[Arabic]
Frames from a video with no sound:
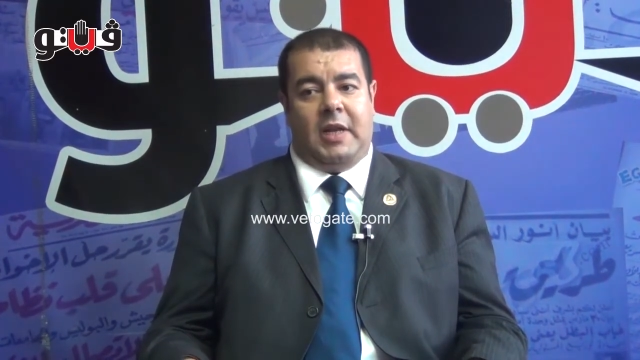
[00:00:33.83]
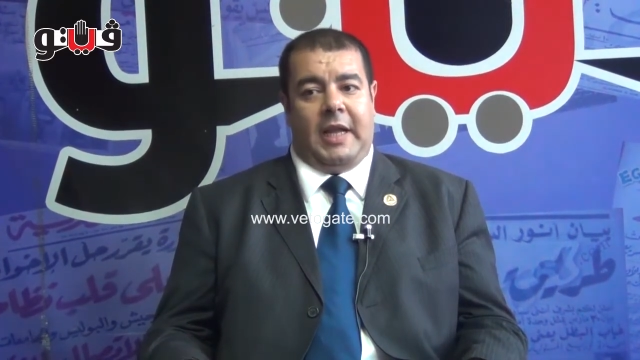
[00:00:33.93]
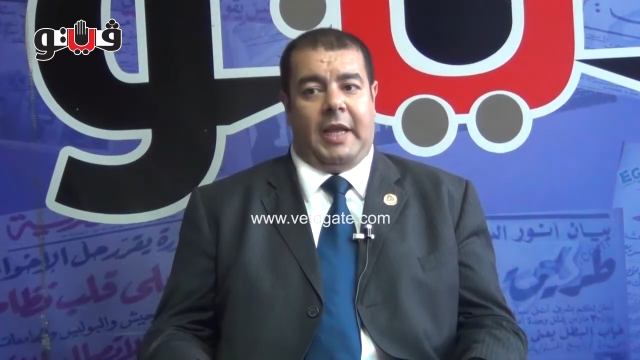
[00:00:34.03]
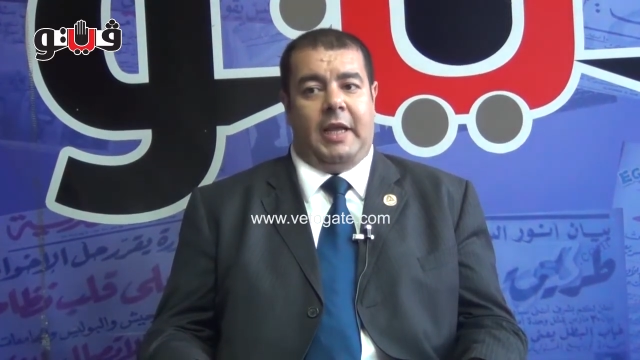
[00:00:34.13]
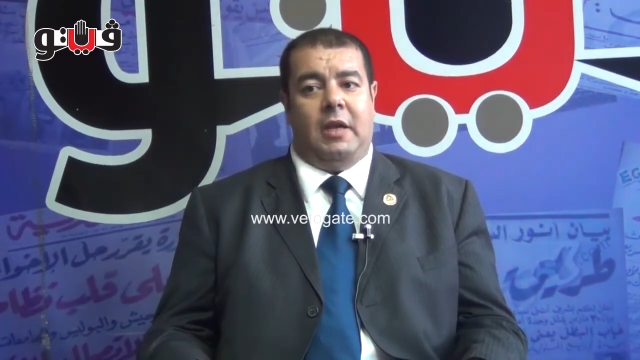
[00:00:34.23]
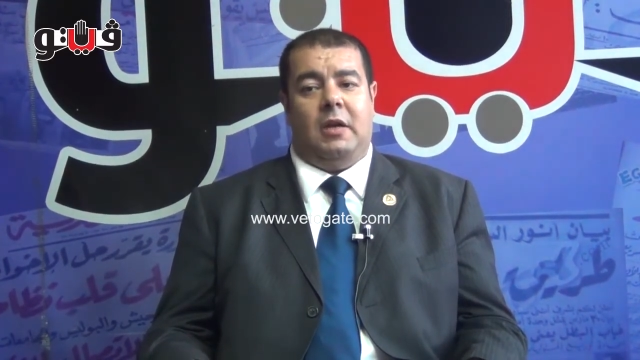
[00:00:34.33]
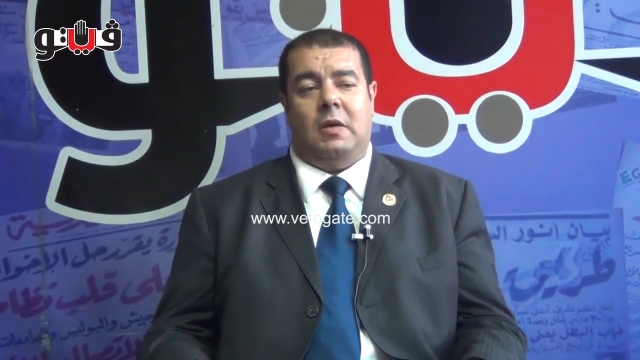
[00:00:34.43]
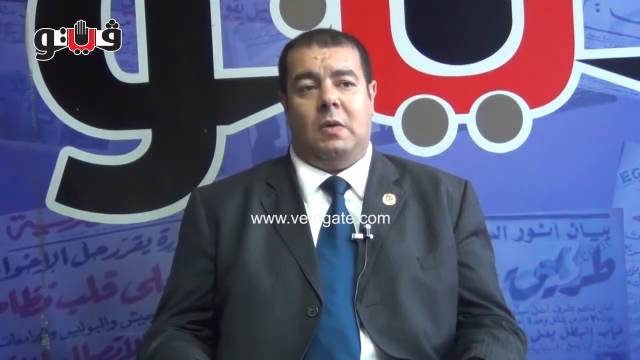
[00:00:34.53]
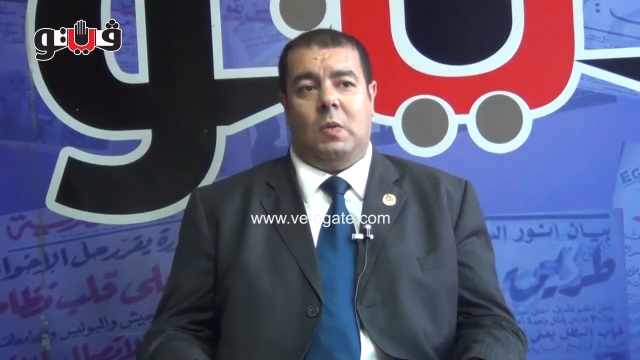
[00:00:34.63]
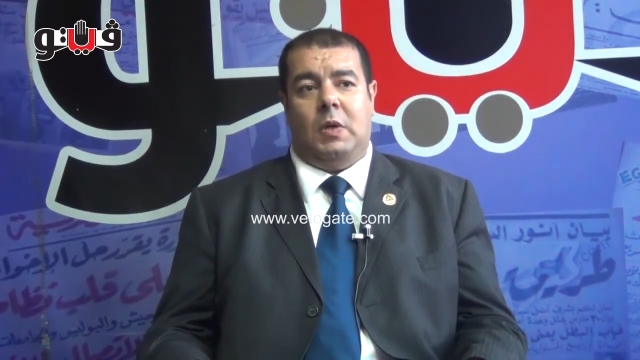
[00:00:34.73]

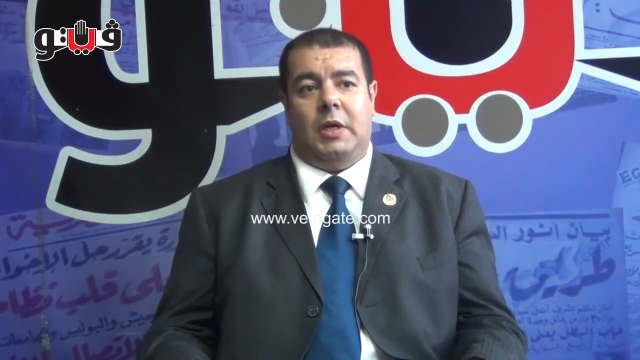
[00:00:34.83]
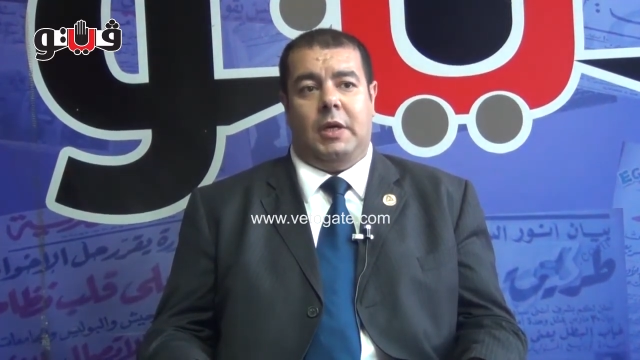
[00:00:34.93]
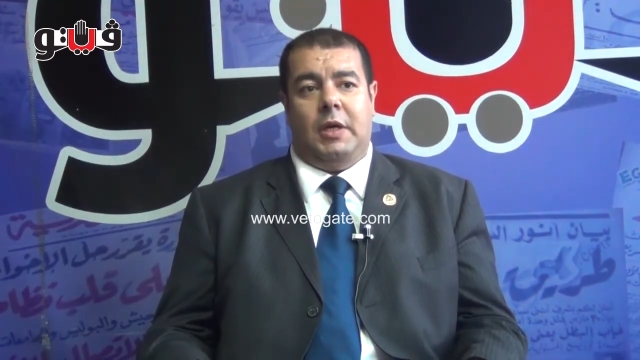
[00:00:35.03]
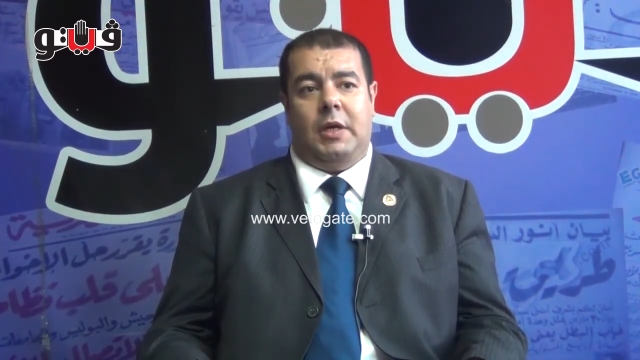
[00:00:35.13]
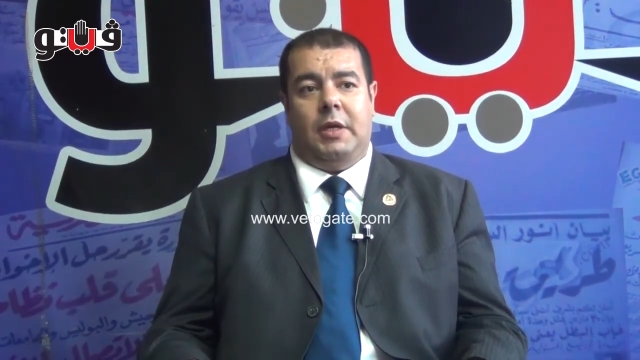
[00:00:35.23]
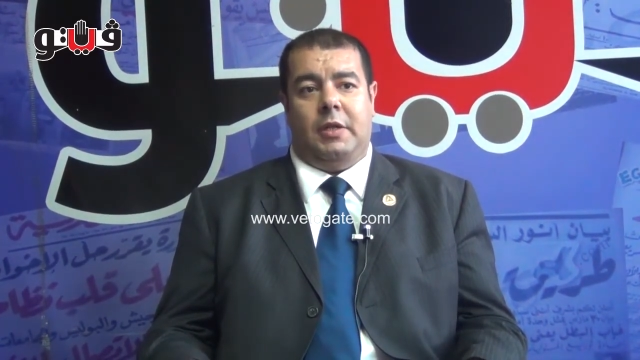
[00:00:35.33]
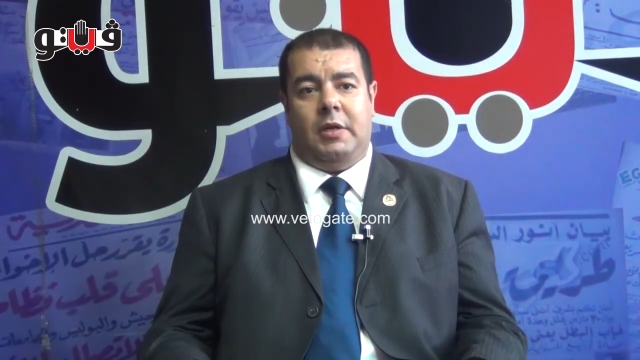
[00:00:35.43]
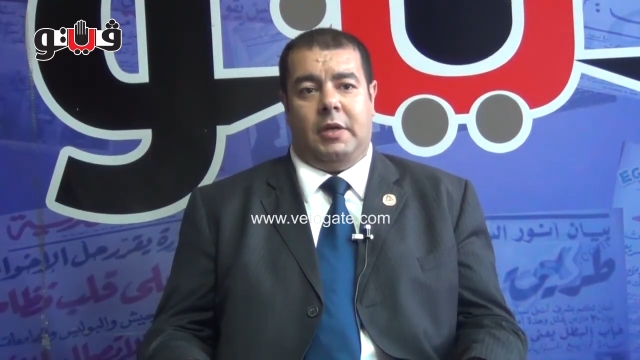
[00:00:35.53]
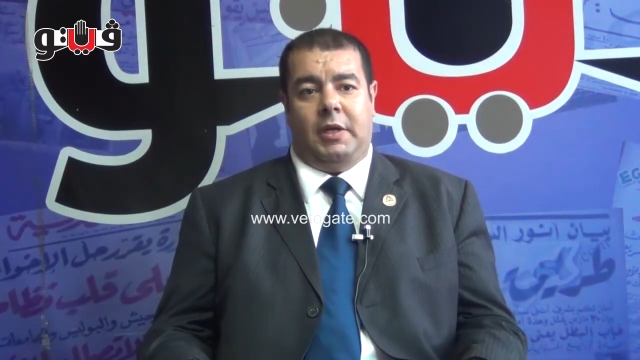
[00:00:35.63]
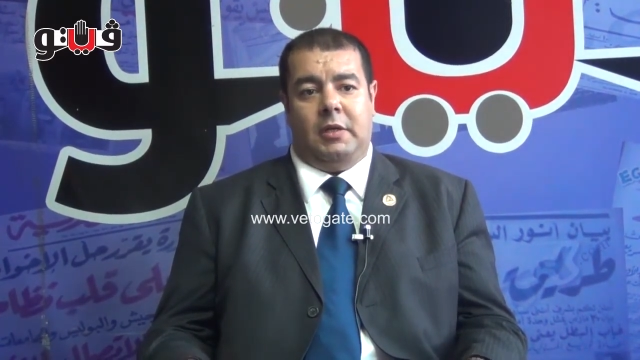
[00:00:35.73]
الاخيره
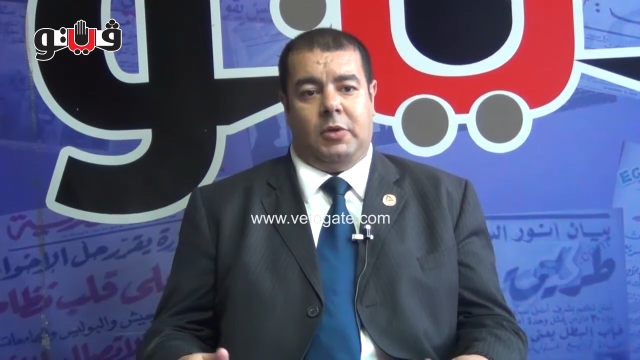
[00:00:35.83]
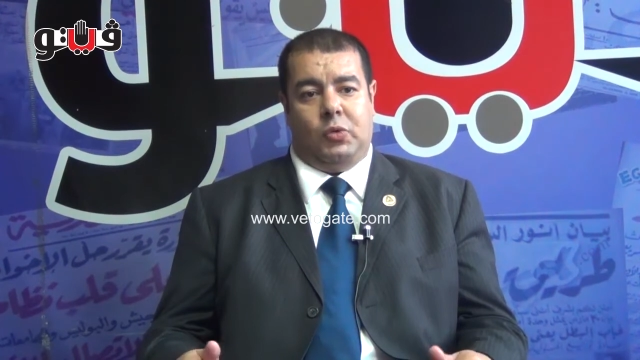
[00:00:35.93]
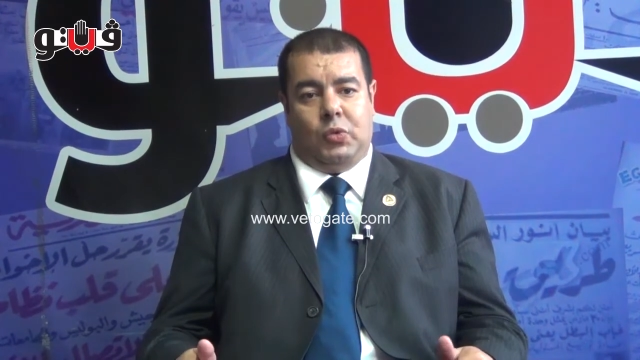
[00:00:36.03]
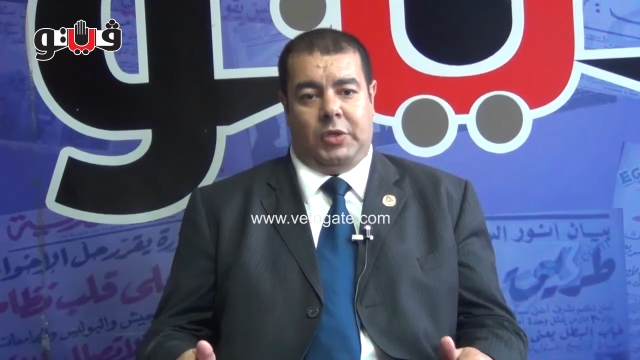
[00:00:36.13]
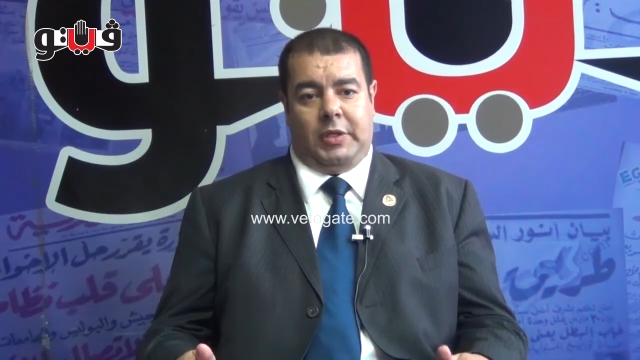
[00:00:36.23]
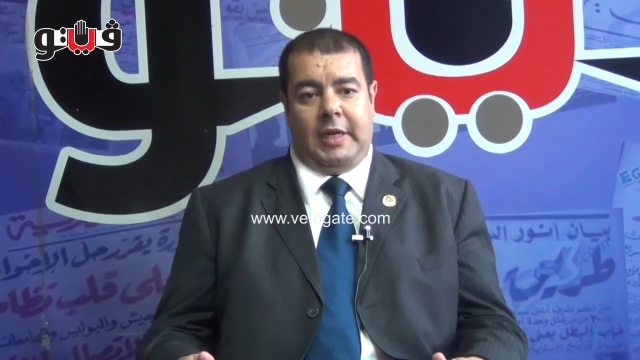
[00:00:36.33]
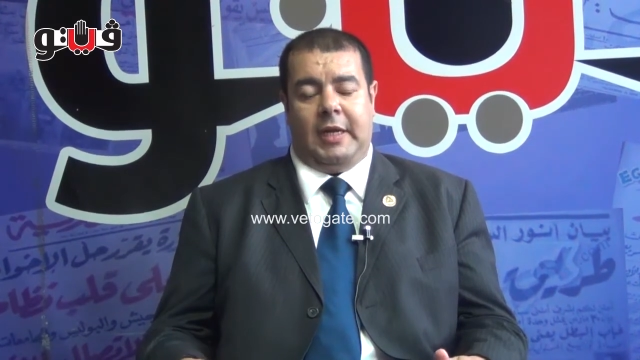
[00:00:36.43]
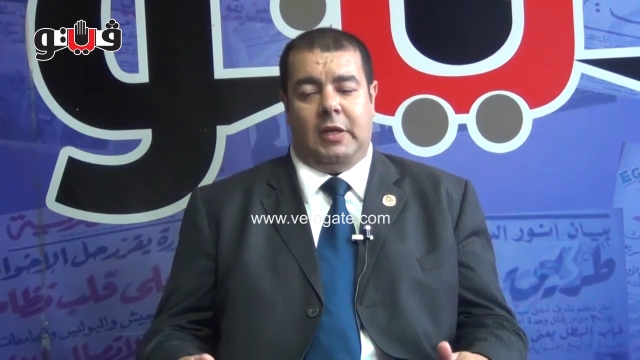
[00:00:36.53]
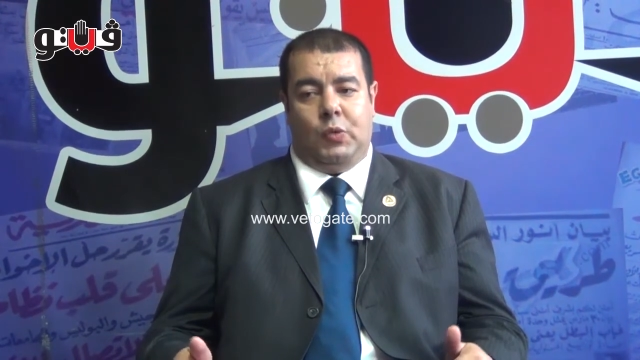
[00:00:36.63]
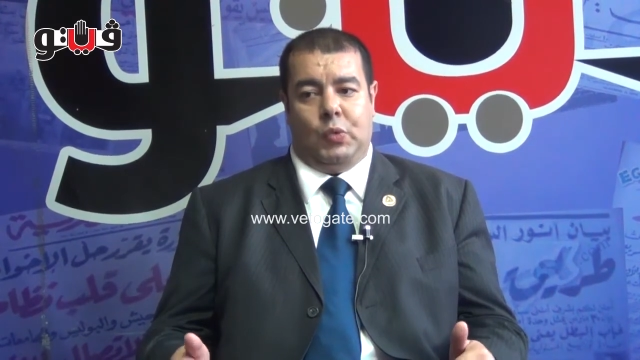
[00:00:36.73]
وقدرنا ان احنا برضو
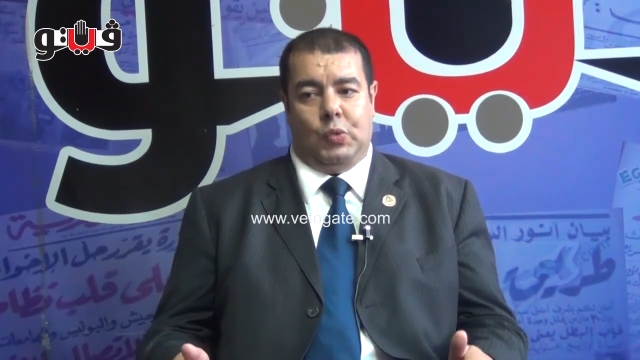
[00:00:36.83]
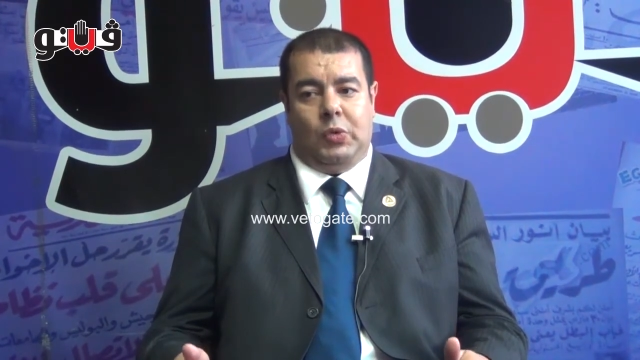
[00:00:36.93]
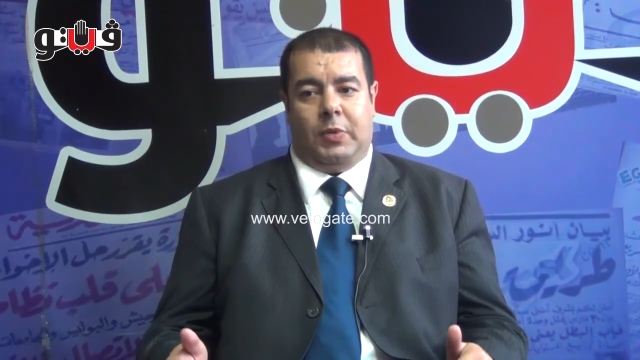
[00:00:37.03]
نتدخل ونقول